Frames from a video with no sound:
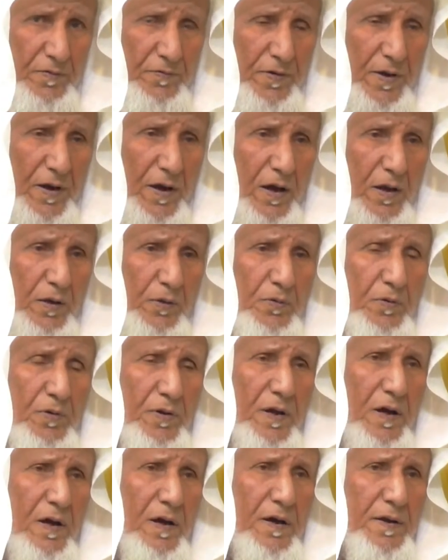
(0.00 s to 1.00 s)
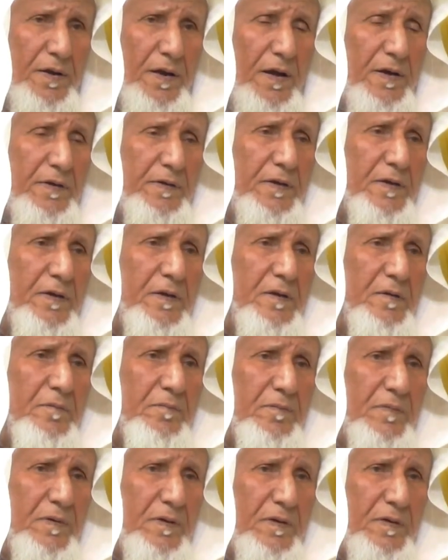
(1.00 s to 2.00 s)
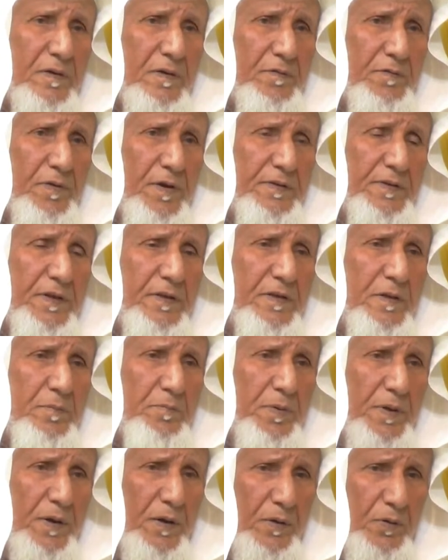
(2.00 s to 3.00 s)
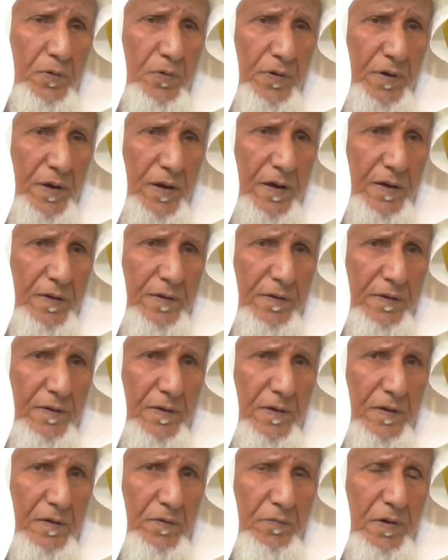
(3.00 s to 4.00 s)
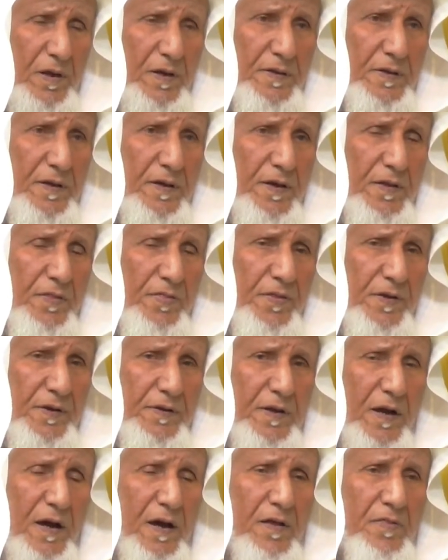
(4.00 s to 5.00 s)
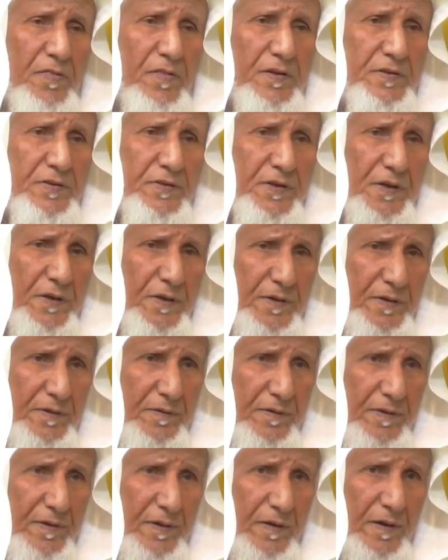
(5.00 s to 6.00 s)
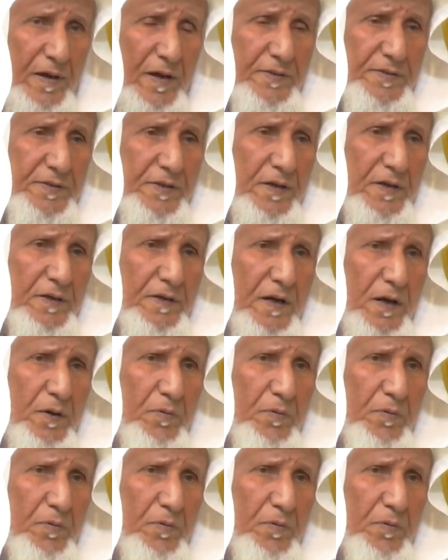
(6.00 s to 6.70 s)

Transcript: فالقرآن حكيم فأن تدبر القرآن وليهذك هذا الشعر الشعر يا